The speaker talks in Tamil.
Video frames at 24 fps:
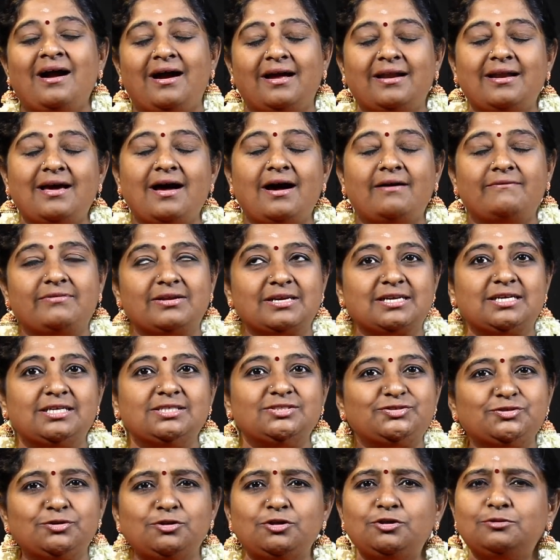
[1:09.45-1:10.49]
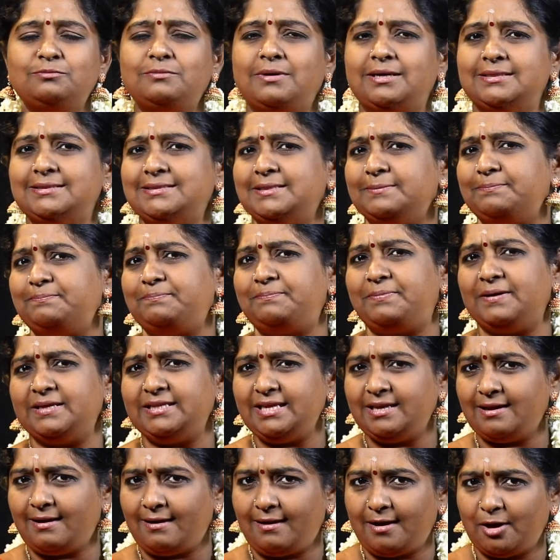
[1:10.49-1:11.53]
ஆனால் அவர்கள் சொல்லும் அந்த
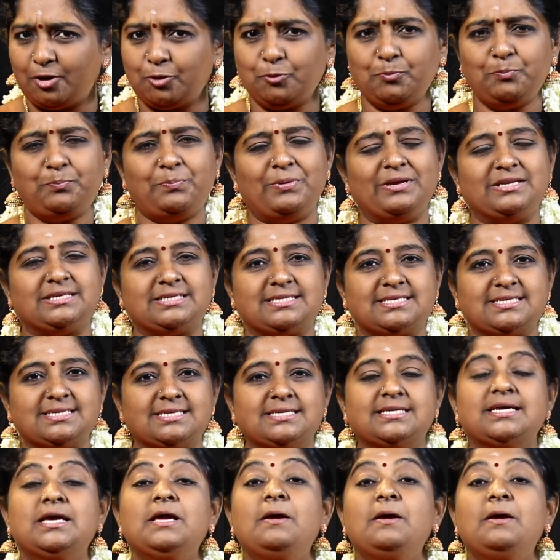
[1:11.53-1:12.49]
பதினாறும் பெற்று